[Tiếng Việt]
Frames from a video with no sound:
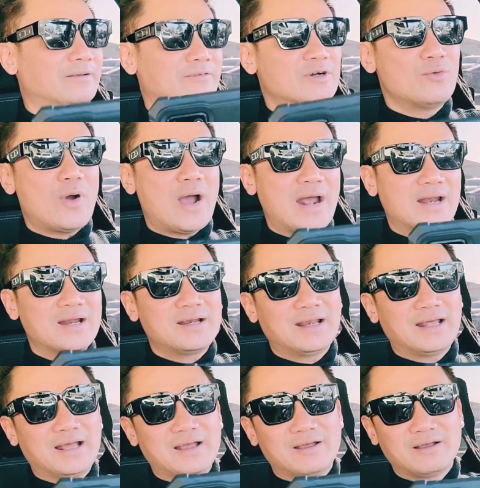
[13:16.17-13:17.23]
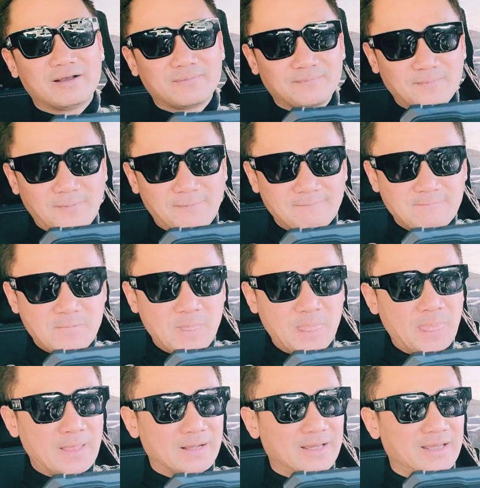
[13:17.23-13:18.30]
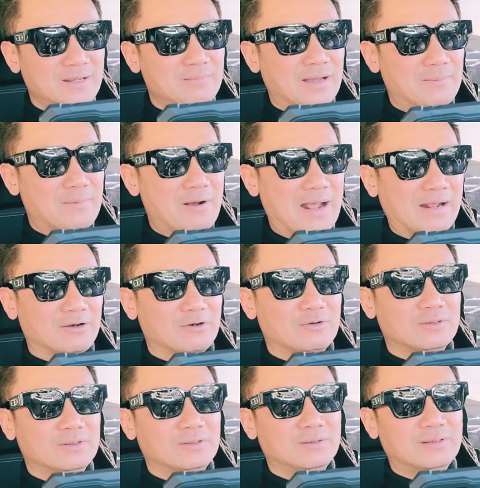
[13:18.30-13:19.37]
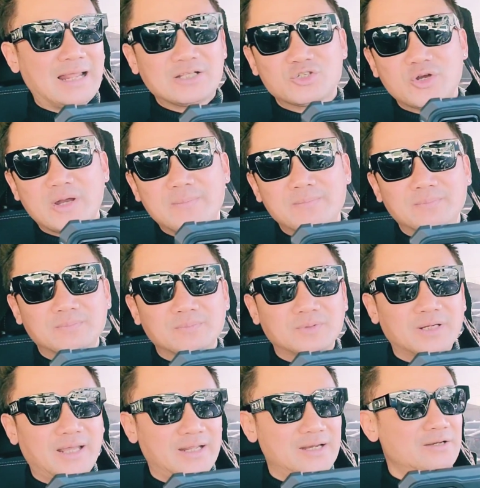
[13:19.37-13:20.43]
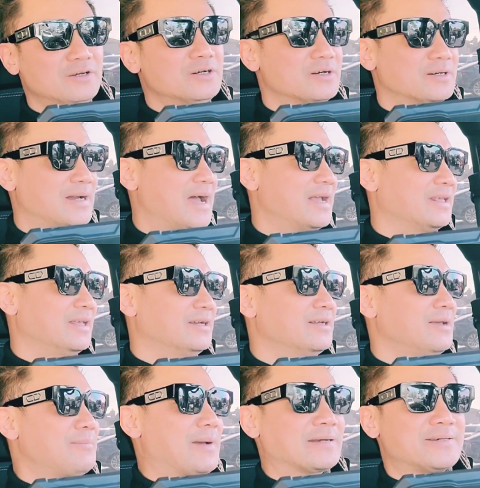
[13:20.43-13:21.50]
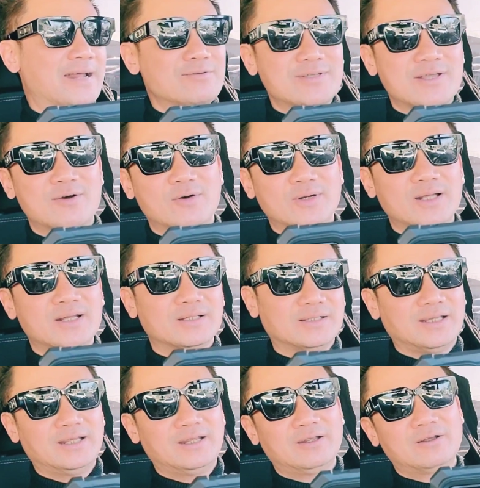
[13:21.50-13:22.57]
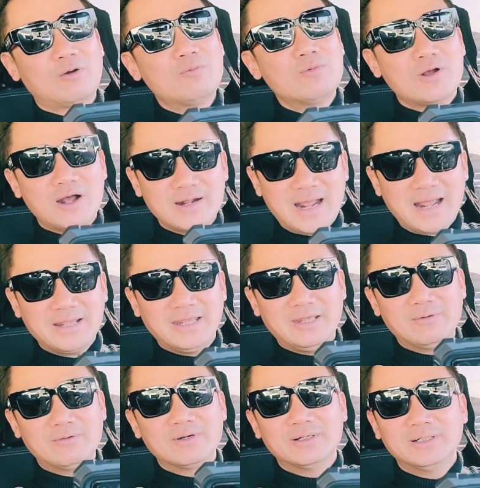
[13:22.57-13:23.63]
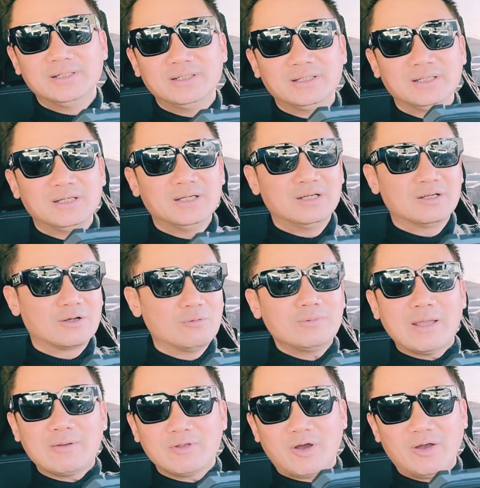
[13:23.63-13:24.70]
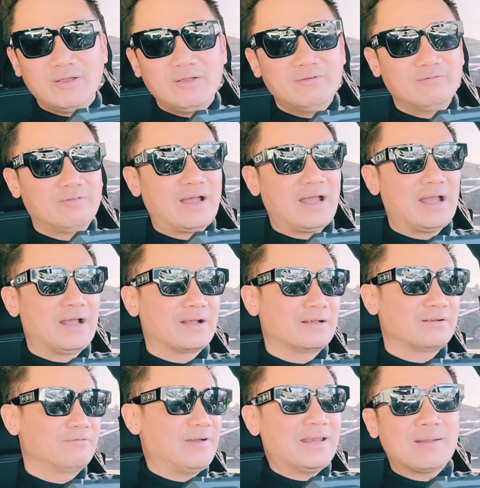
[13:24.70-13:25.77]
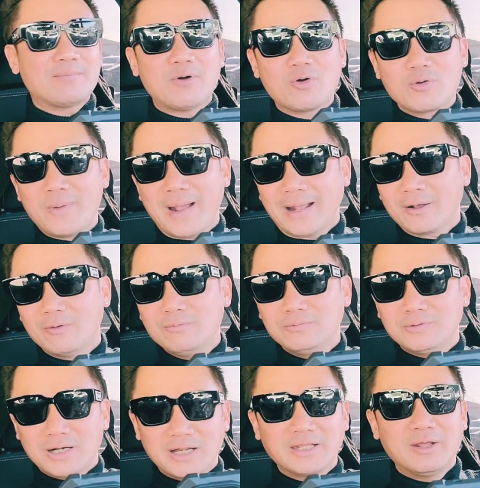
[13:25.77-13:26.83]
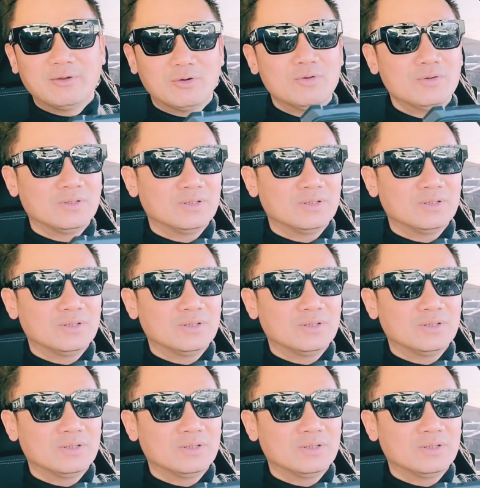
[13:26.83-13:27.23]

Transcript: vừa qua đó là khi mà bà Hằng livestream để đưa ra những cái mặt trái của xã hội đó thì cũng có khá nhiều người cũng theo dõi và fan hâm mộ của bà Hằng cũng rất là nhiều luôn